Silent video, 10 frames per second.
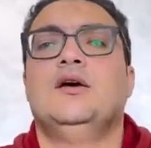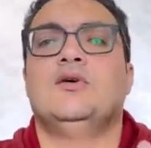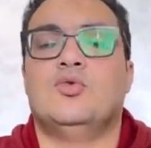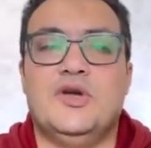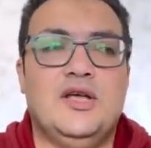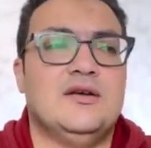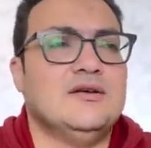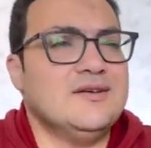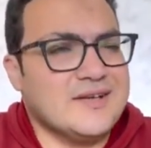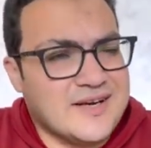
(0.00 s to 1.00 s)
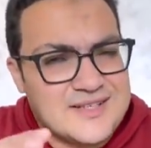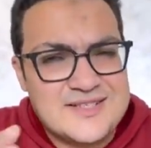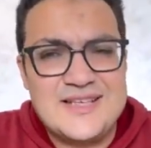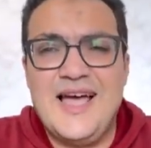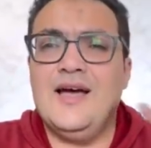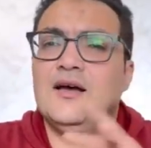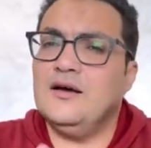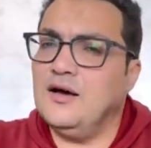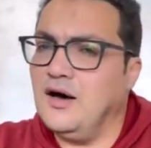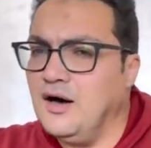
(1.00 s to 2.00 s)
ورزاق
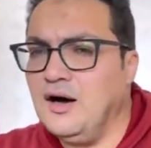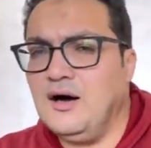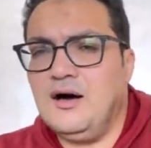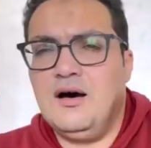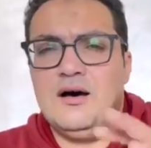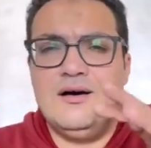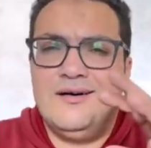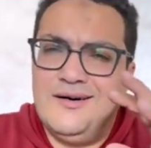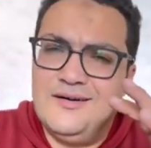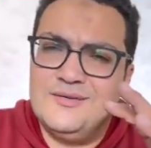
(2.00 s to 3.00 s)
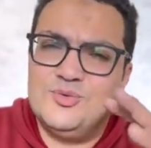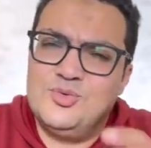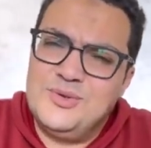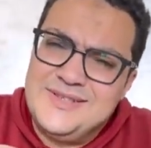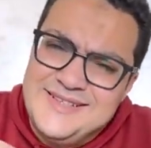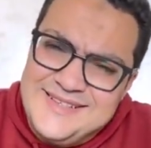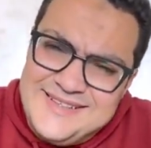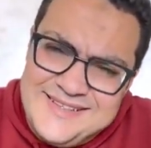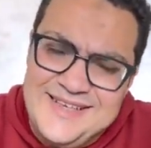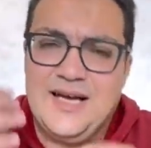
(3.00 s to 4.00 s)
آه
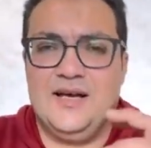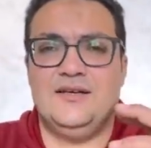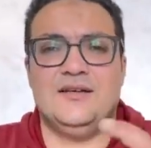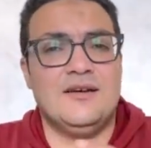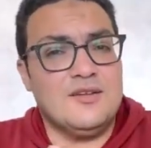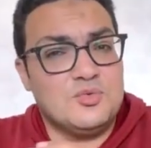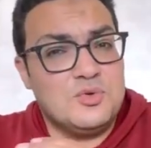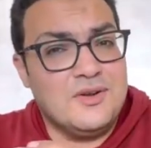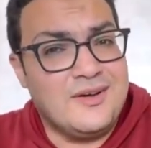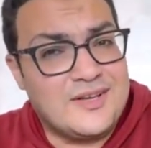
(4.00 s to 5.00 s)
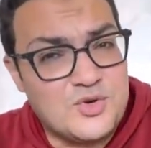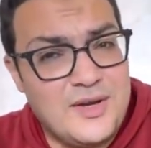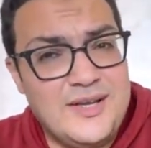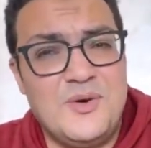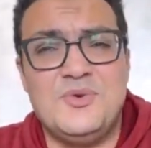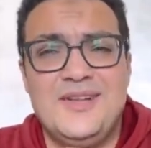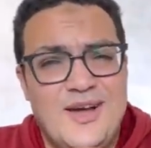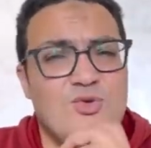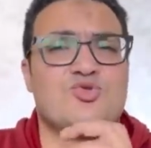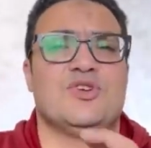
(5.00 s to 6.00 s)
ولا يعني طويلة شوية
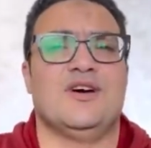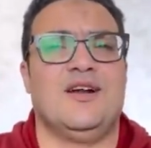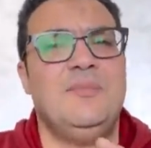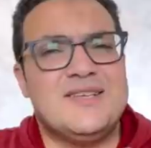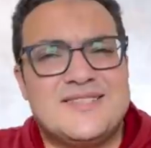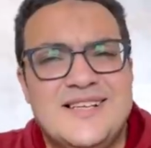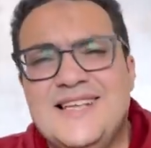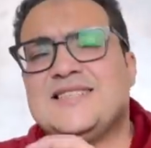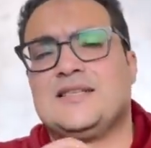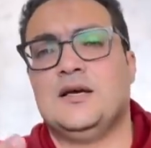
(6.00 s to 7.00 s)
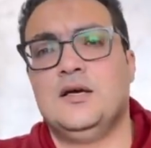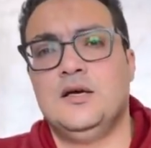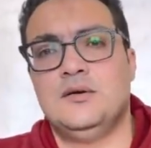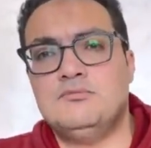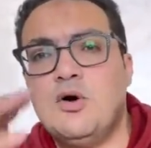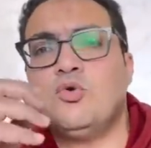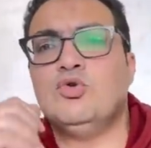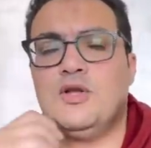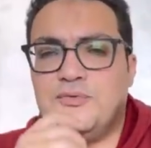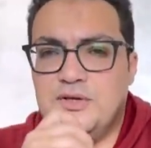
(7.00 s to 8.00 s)
ولا قصيرة بس لسه
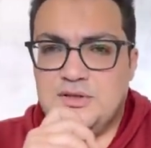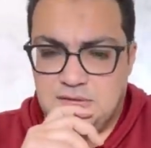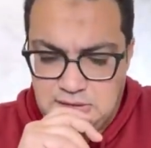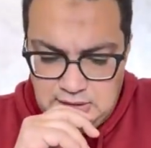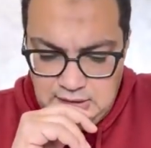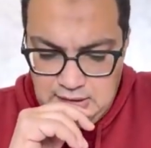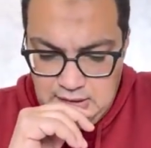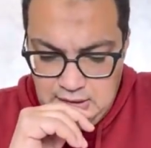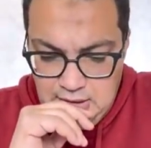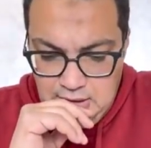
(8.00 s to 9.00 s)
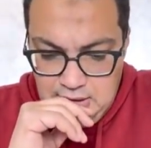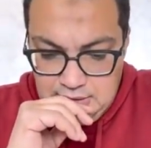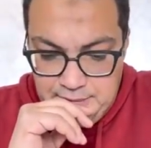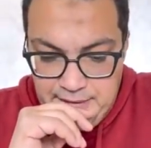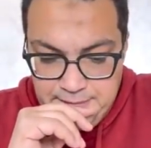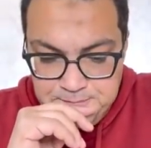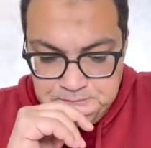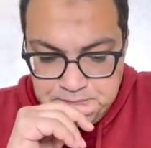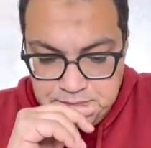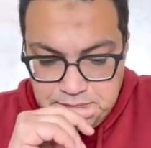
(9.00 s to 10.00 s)
موجودة في الإطار
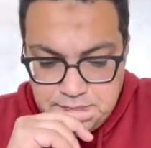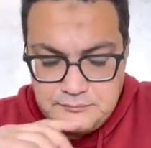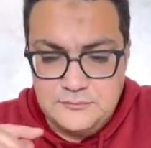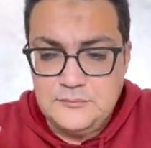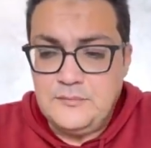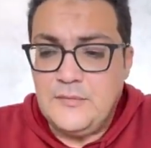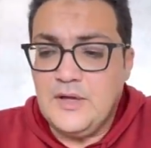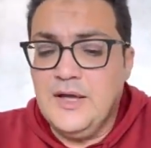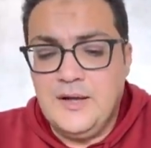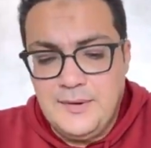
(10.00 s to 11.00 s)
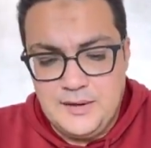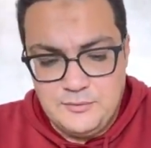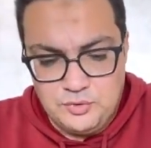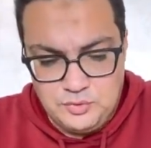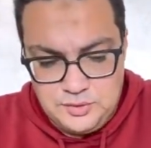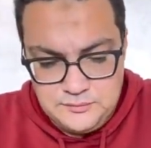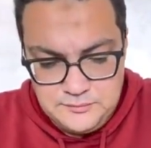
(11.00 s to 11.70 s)
تمام هنا بقى الموضوع